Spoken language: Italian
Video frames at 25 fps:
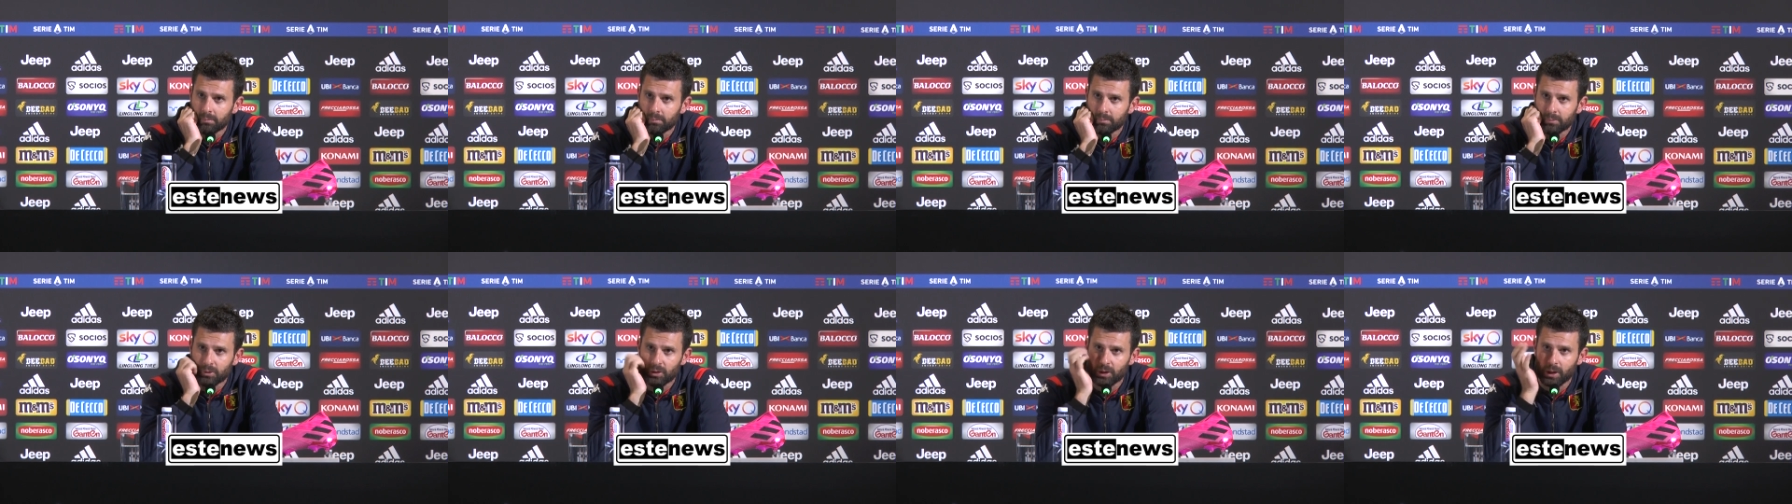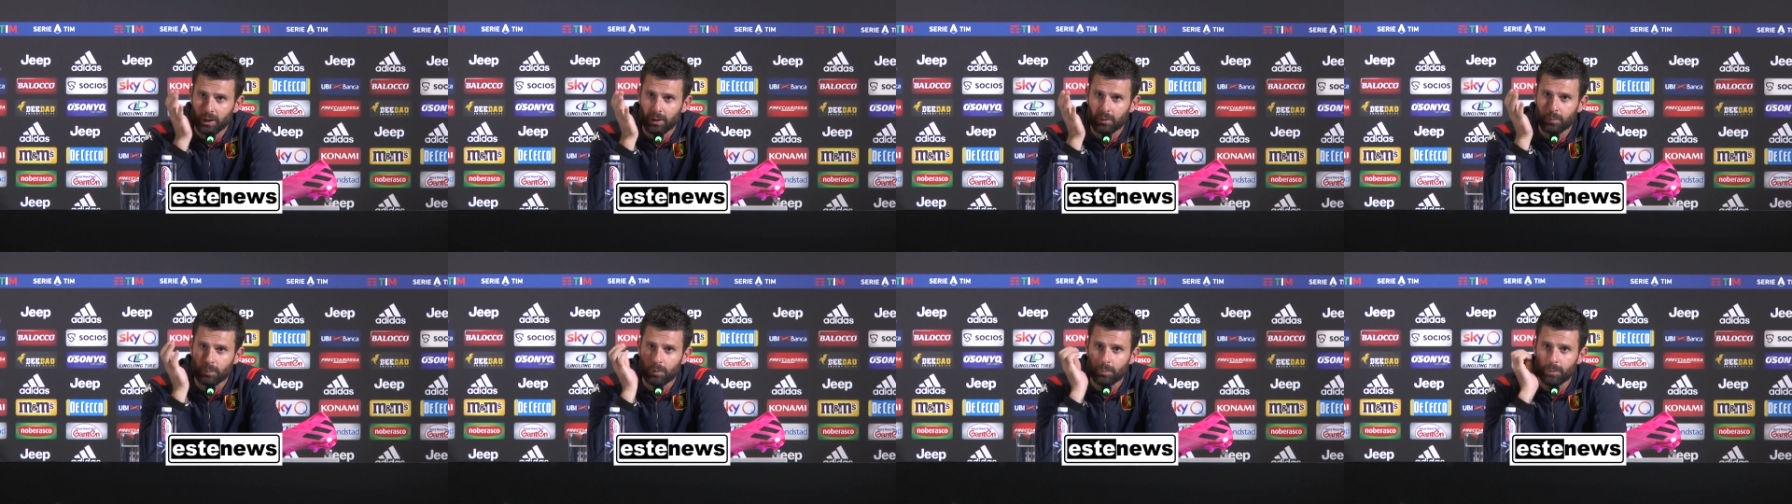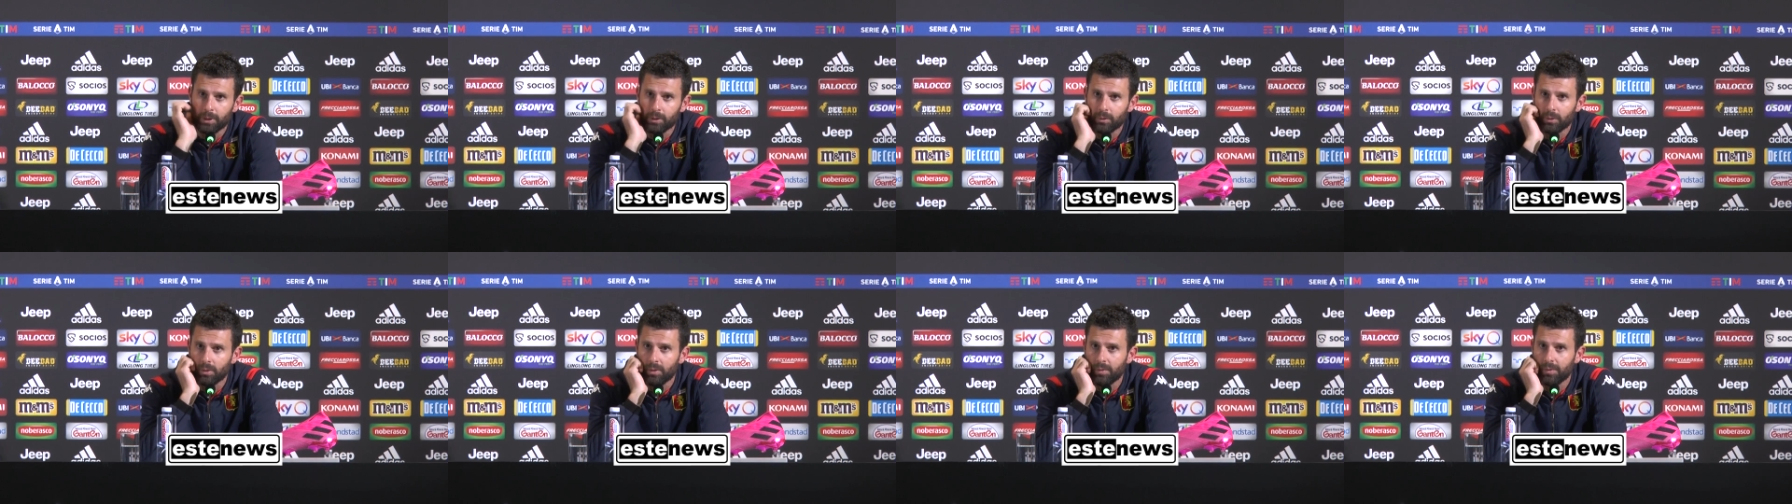sì, era un
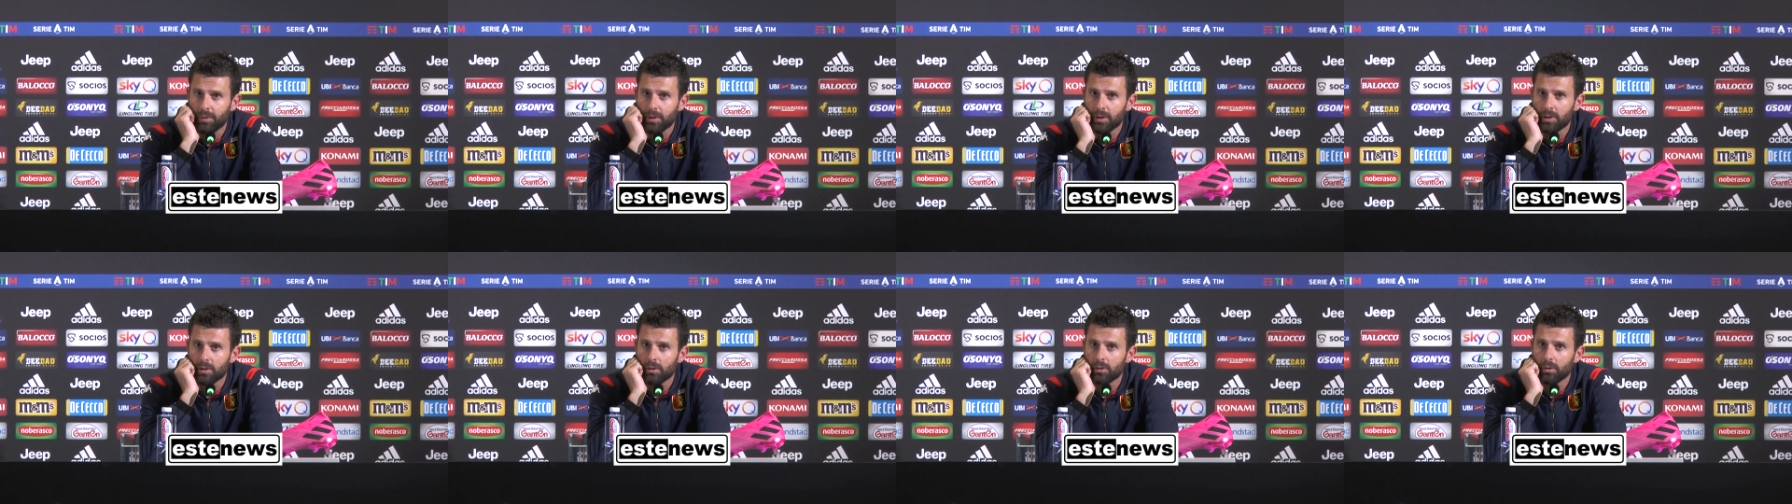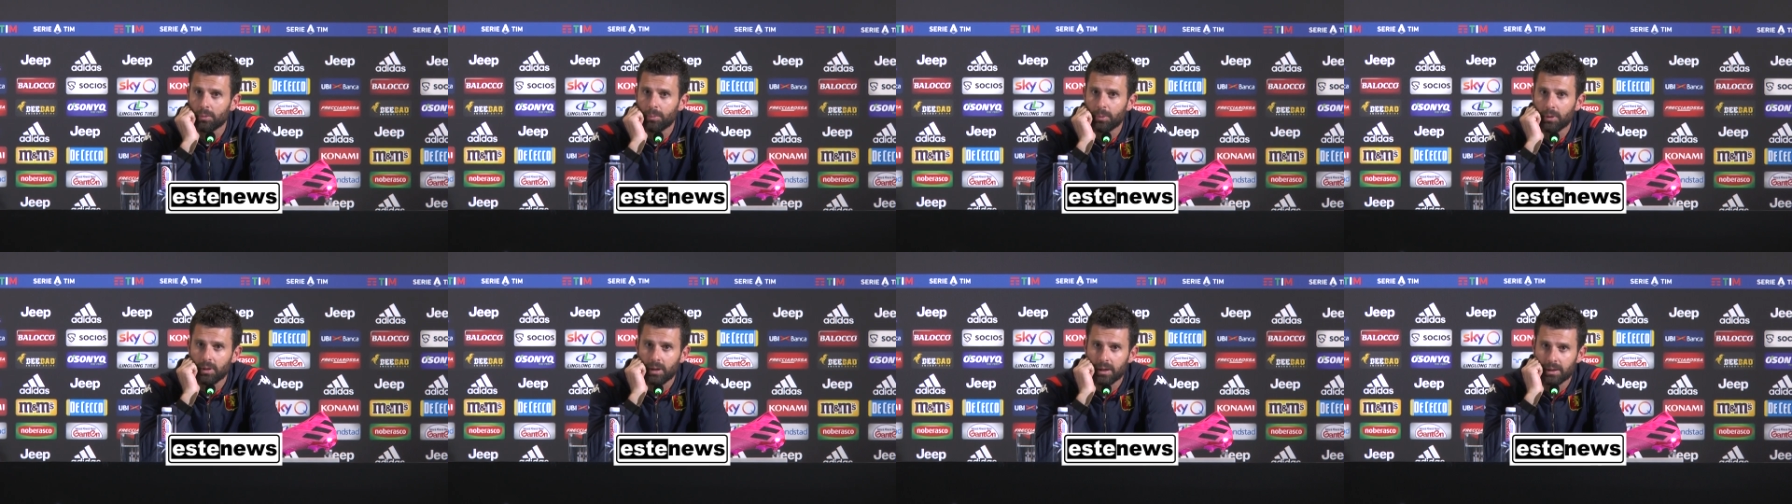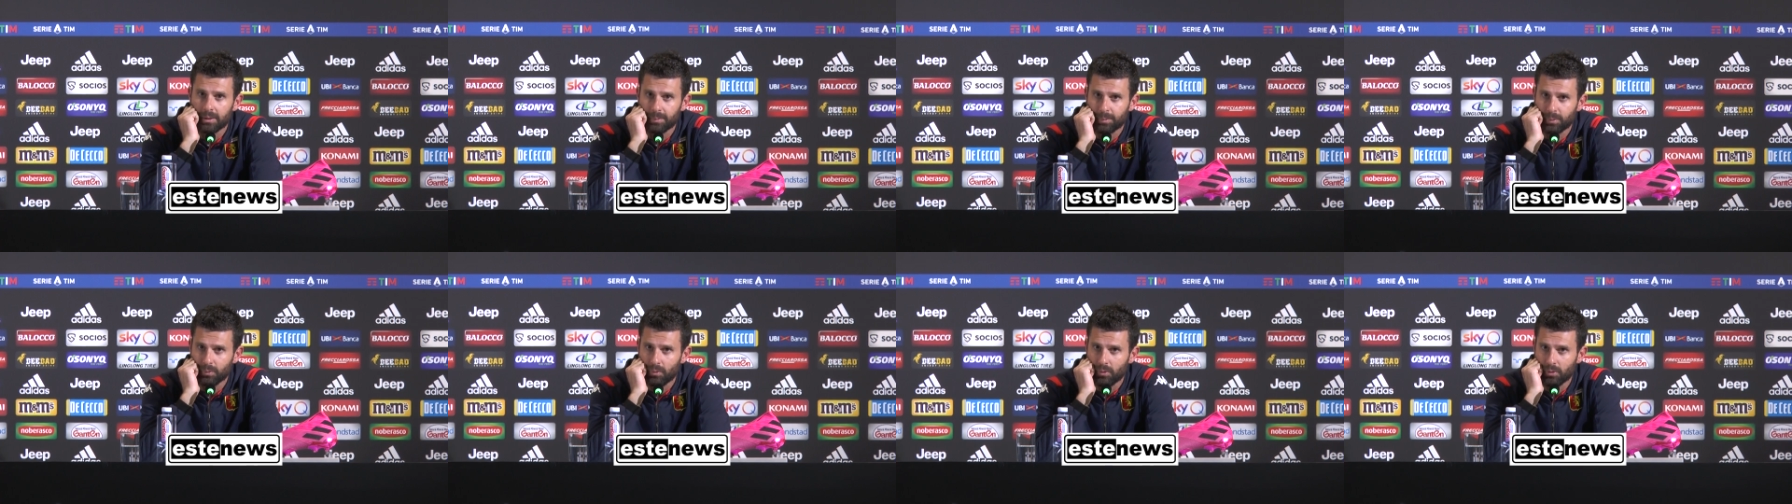momento difficile dopo
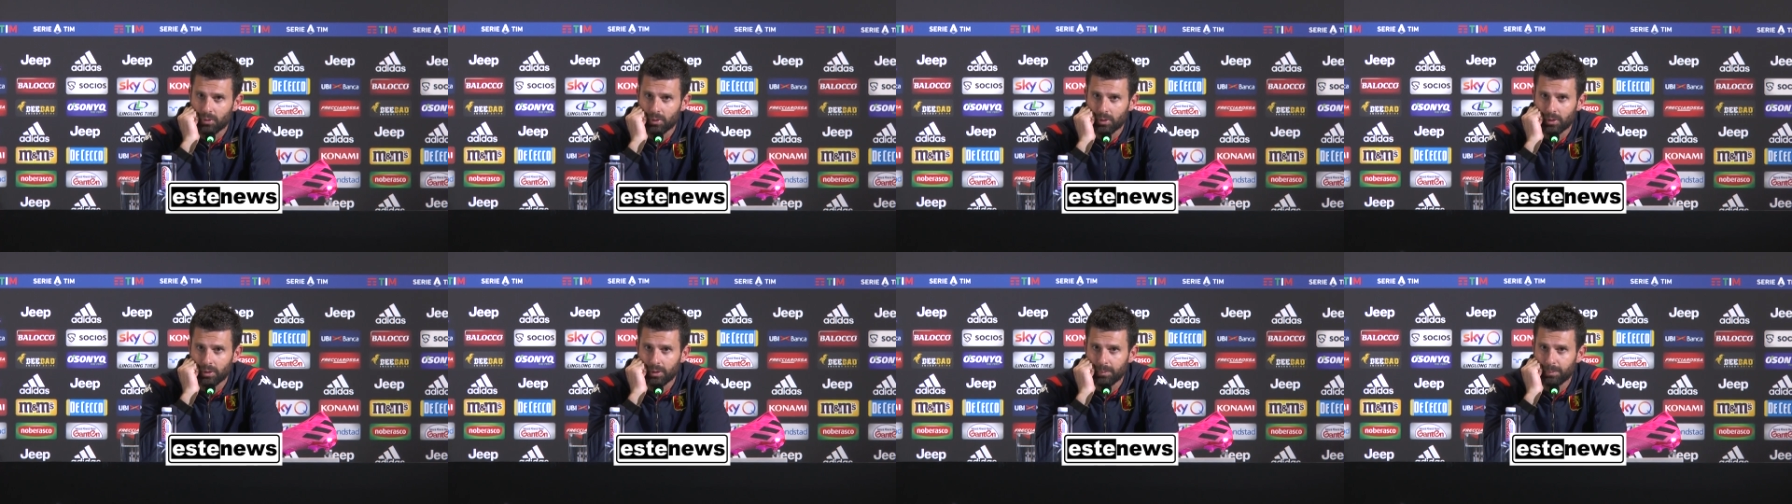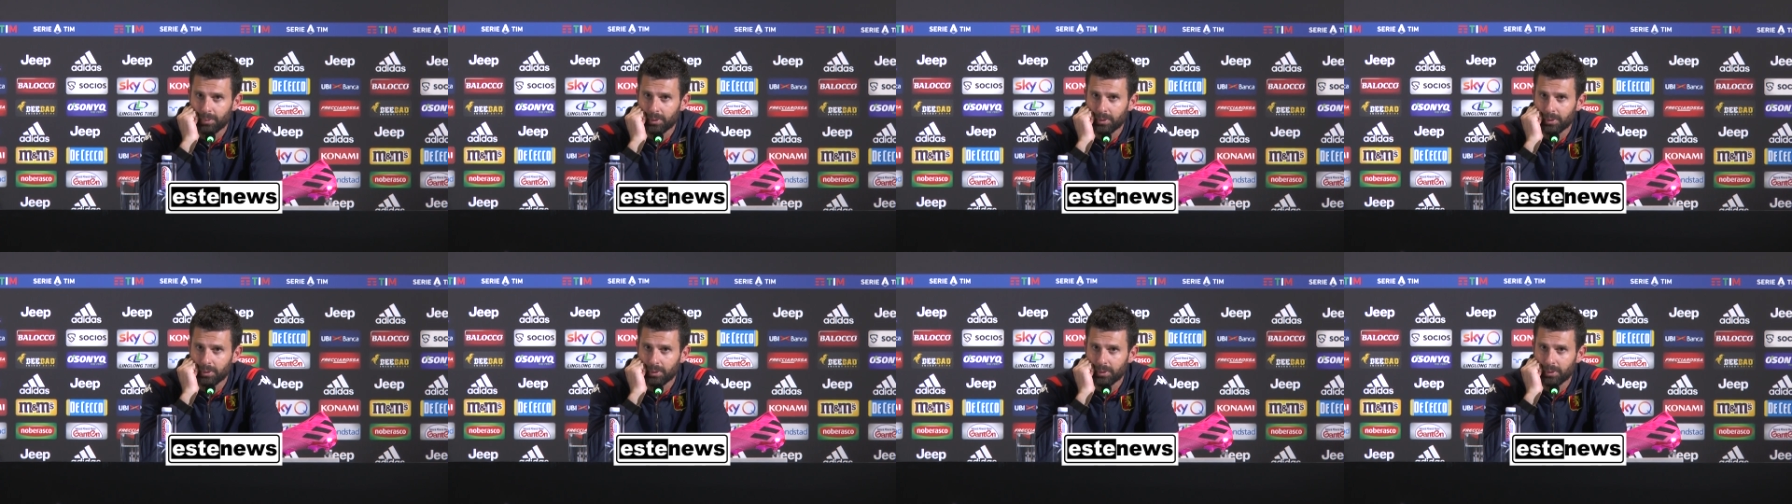l'espulsione,